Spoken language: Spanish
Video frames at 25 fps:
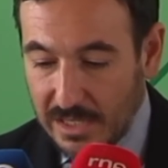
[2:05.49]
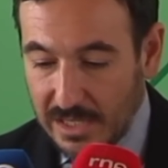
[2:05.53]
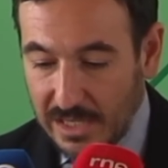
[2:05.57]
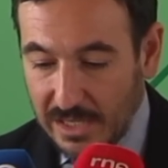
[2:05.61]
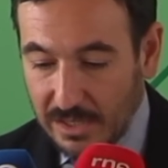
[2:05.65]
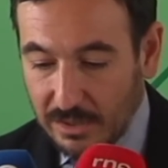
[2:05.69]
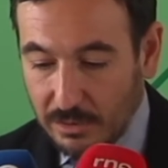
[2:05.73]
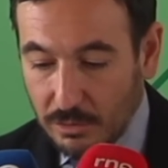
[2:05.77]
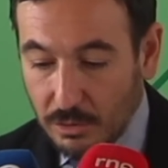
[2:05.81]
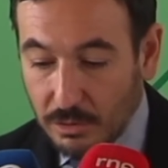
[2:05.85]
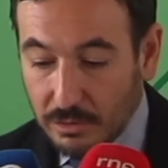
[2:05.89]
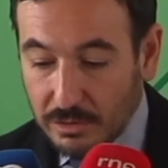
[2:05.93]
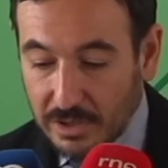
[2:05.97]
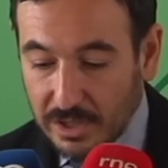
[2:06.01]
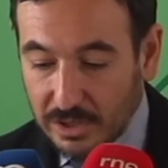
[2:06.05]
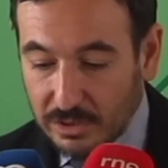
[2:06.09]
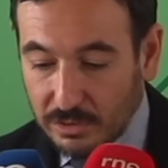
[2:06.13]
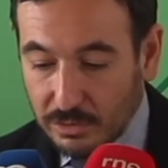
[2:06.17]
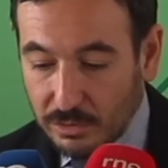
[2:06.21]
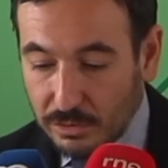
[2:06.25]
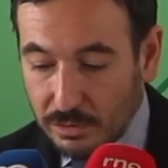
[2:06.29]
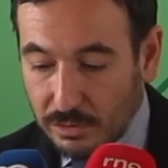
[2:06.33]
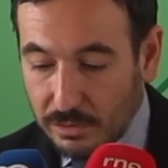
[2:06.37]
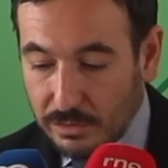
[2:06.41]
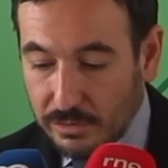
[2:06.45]
En
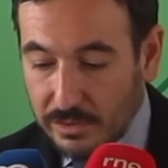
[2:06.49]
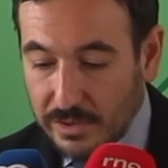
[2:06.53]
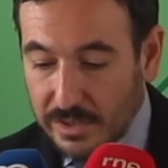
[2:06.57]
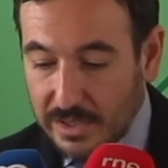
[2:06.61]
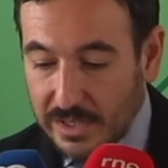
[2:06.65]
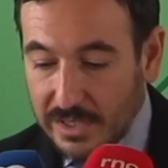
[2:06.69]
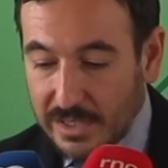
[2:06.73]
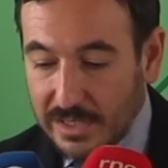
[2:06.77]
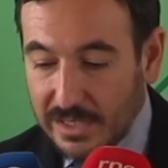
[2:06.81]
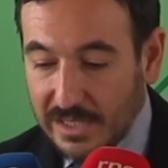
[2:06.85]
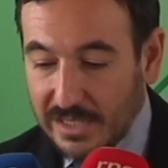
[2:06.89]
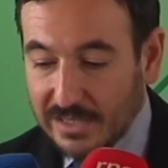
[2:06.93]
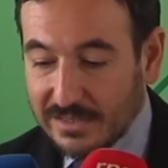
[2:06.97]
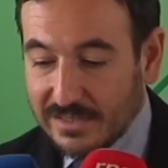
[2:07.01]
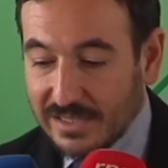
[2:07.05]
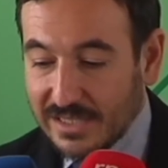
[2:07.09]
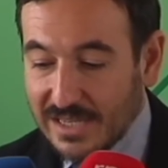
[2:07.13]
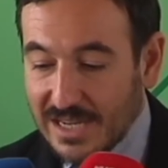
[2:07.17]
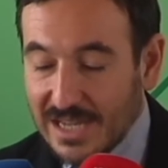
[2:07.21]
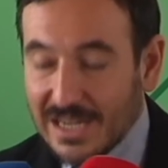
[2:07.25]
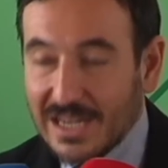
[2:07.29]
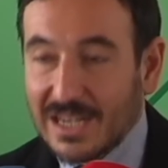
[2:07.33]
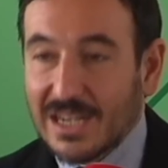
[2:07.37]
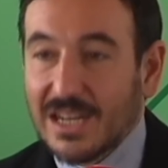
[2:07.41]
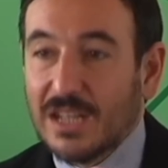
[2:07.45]
concreto,
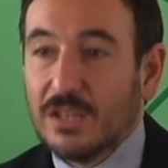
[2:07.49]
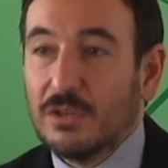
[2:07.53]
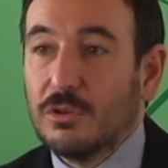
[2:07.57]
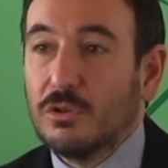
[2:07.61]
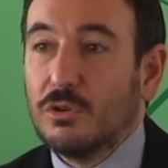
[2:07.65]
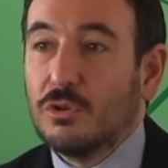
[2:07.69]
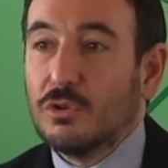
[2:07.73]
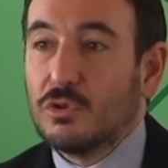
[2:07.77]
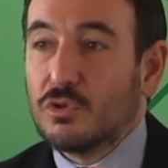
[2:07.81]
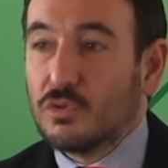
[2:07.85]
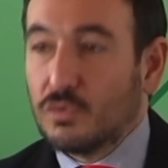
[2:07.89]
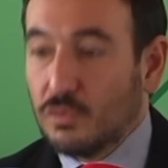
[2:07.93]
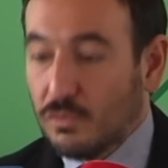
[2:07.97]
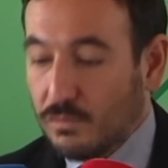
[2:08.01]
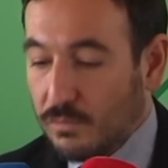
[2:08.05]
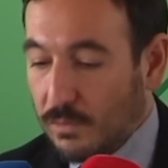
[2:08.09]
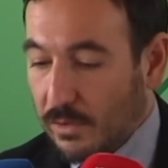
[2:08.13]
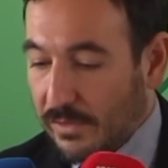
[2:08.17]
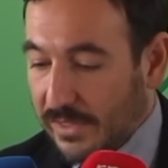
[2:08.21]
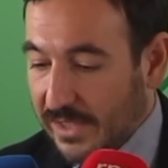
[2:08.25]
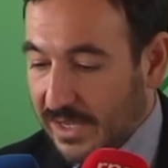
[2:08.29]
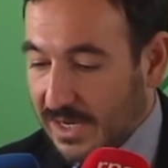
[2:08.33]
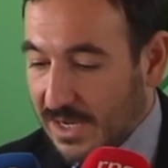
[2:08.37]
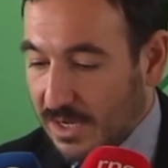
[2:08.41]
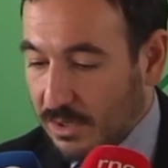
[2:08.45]
estaría cargando sus
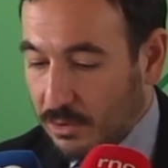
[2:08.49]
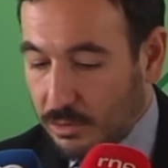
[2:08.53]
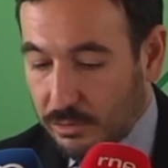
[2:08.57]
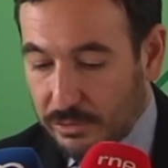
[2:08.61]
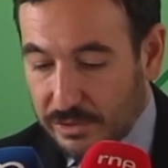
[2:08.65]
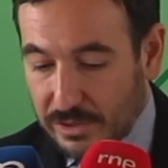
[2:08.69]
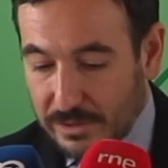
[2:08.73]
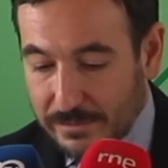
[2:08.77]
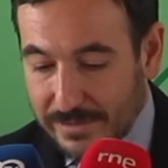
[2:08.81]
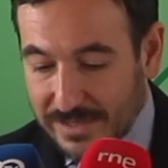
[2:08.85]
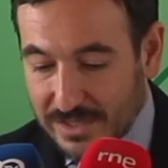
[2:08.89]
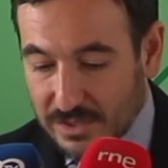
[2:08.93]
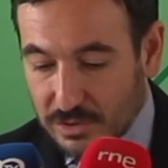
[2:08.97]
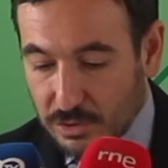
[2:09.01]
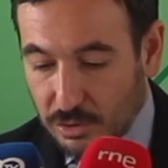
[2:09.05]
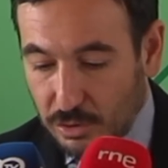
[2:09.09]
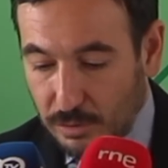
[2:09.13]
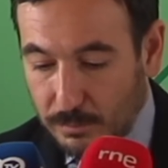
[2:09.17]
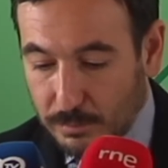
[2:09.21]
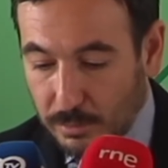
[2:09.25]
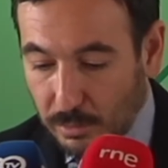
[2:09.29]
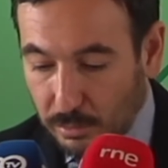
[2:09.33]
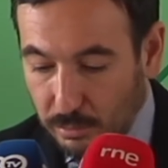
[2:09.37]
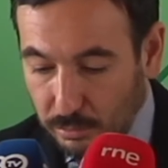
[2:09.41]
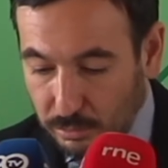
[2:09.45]
bodegas con
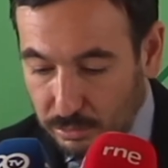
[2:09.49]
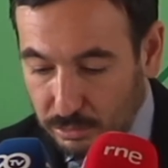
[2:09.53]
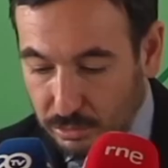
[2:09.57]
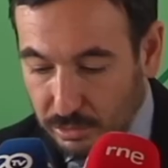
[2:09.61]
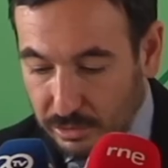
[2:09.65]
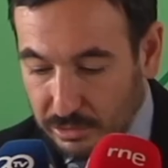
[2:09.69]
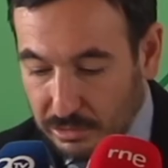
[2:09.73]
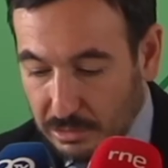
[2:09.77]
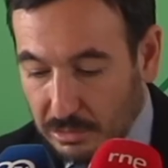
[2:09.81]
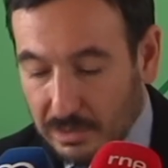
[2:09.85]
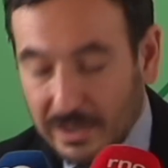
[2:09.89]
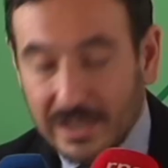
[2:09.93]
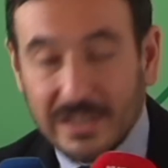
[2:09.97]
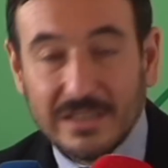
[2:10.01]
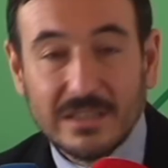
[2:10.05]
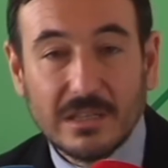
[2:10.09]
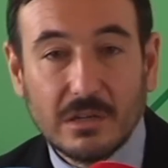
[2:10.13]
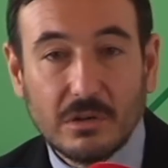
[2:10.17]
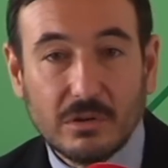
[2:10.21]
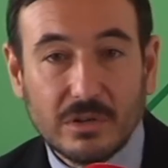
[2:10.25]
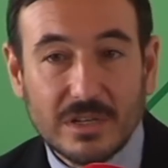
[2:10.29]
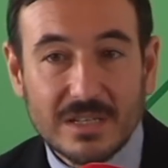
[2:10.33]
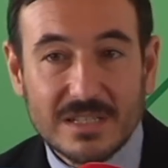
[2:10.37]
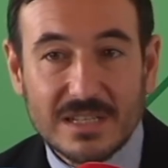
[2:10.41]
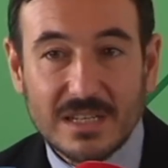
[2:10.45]
diversos productos,
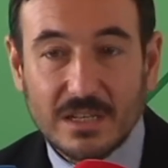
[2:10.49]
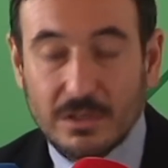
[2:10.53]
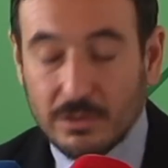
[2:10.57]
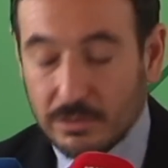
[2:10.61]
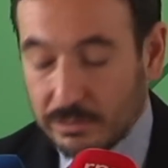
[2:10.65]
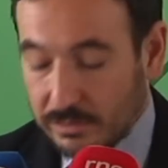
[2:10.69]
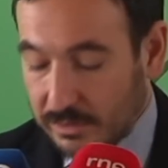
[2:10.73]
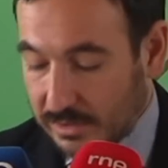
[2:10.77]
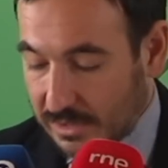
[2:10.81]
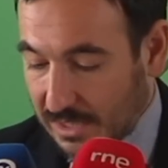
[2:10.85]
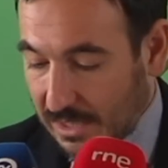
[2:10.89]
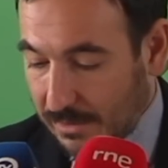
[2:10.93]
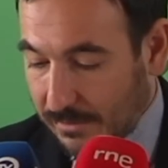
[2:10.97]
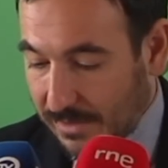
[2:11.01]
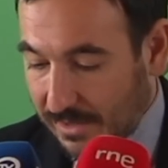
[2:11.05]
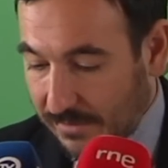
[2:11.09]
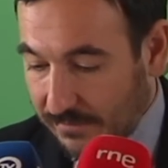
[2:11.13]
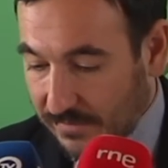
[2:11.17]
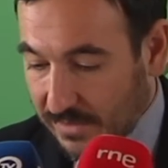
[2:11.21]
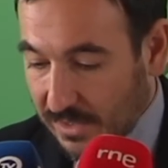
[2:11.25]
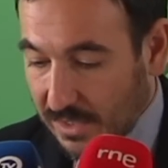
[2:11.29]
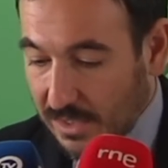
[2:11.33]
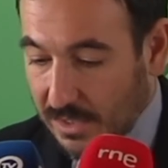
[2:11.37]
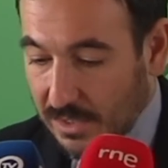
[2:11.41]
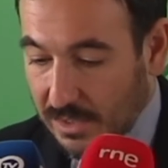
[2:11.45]
entre los que se
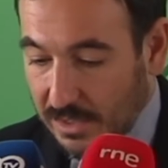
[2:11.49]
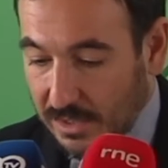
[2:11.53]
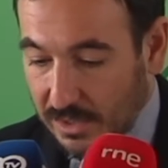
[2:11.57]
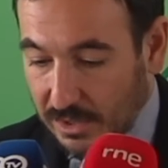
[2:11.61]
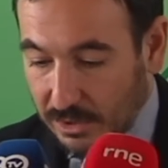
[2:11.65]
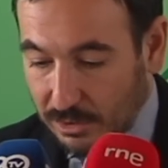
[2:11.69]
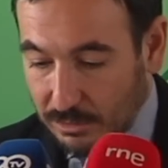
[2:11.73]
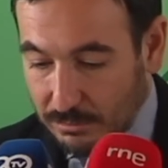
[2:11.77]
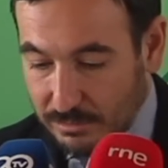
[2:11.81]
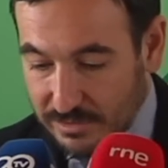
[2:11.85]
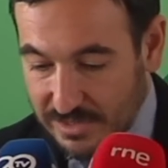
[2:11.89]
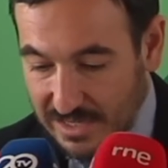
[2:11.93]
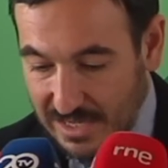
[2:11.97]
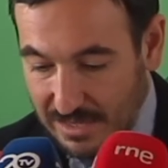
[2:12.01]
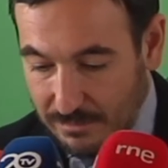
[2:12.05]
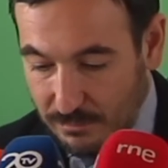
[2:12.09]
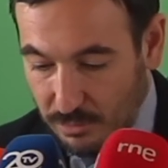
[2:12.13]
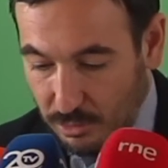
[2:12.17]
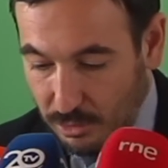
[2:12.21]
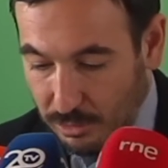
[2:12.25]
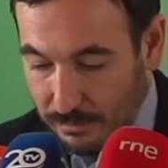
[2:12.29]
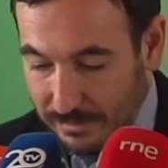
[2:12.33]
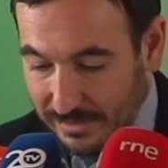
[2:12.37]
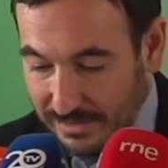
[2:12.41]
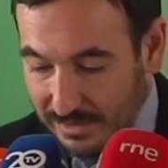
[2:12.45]
encontraban, eh, como ya
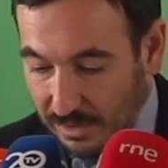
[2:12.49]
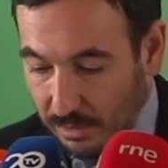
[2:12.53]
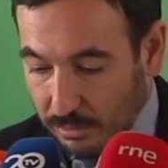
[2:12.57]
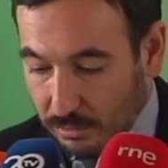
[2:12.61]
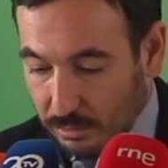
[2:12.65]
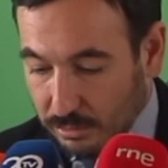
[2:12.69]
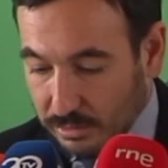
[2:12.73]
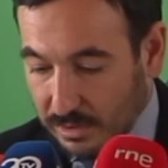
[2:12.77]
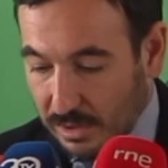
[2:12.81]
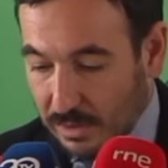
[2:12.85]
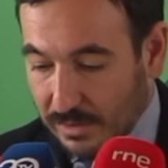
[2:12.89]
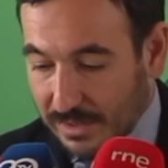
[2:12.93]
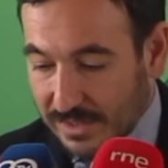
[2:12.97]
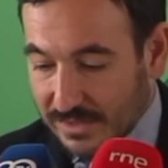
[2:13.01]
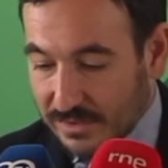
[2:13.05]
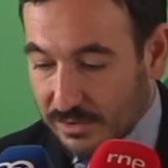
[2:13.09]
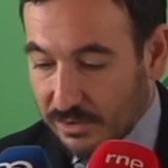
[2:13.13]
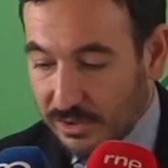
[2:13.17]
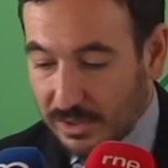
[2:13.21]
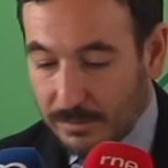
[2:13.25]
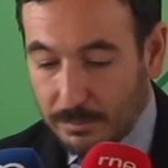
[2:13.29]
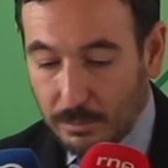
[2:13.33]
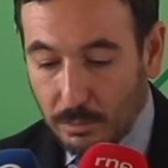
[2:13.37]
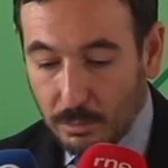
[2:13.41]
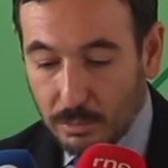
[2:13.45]
hemos comentado en otras
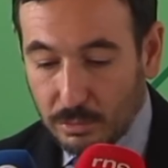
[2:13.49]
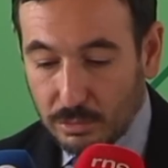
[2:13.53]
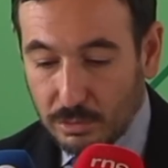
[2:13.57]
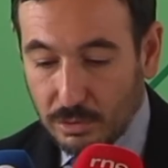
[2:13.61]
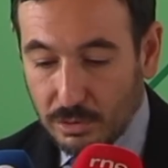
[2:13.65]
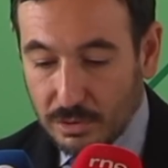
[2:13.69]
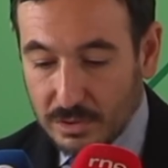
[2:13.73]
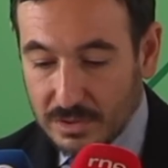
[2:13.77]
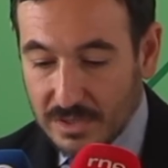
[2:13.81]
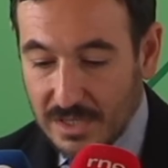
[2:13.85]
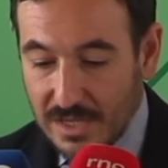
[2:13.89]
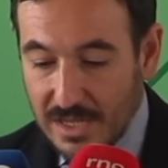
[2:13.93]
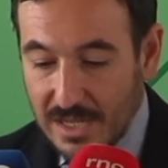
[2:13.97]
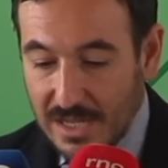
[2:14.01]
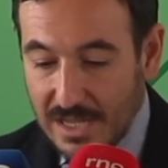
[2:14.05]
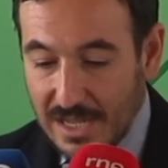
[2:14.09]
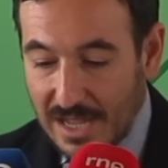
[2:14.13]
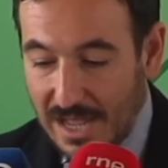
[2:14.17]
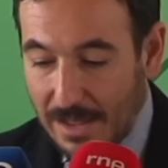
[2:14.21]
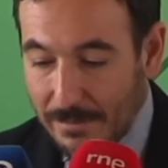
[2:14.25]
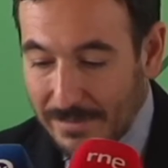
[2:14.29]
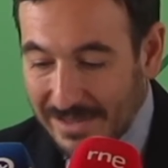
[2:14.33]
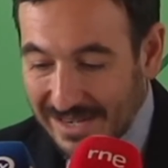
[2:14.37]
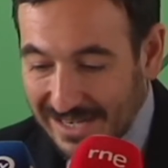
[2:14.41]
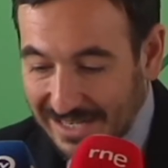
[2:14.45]
ocasiones, productos
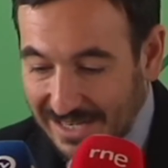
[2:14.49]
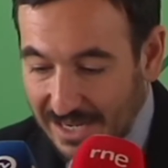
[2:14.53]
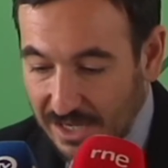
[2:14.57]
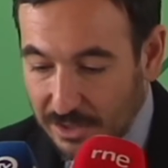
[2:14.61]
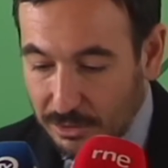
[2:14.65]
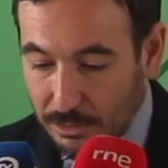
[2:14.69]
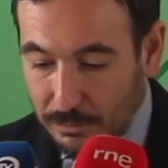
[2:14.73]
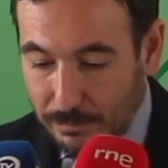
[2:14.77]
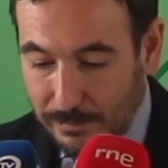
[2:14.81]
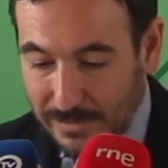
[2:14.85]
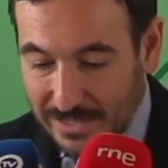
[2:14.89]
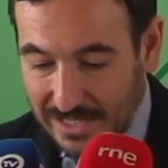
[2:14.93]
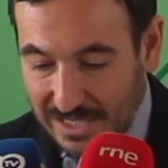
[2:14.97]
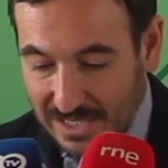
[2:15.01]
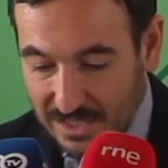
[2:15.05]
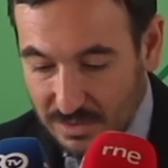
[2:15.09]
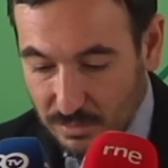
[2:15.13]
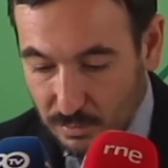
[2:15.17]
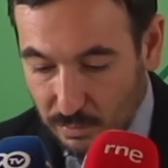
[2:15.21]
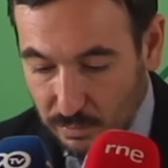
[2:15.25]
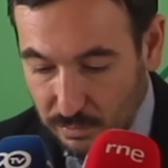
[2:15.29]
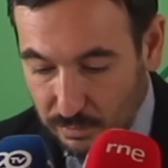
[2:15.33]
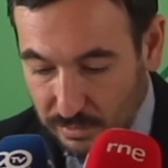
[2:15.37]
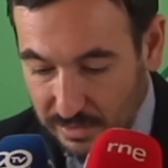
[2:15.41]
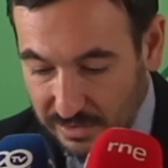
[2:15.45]
americanos para
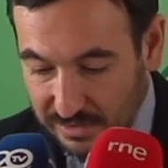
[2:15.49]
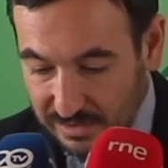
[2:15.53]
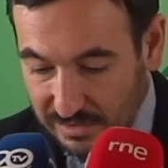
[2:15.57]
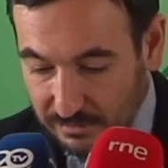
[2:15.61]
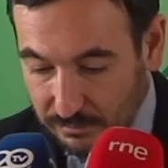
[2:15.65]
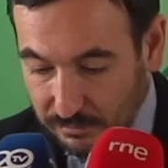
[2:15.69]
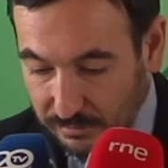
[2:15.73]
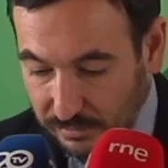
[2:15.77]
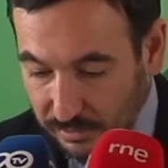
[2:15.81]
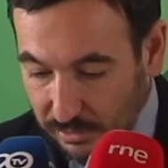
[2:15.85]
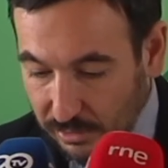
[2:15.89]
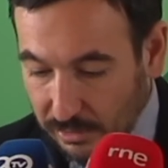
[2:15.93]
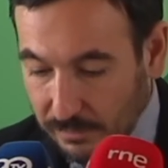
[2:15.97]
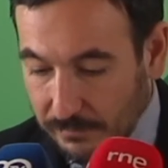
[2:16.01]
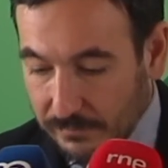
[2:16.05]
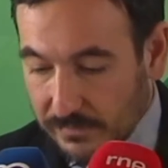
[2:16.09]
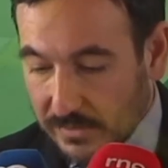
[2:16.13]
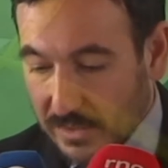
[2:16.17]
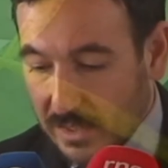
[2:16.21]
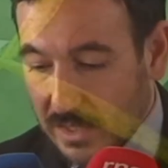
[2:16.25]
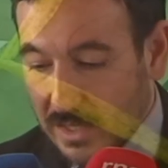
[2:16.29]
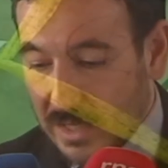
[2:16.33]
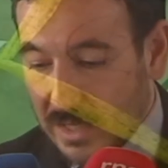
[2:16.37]
su distribución.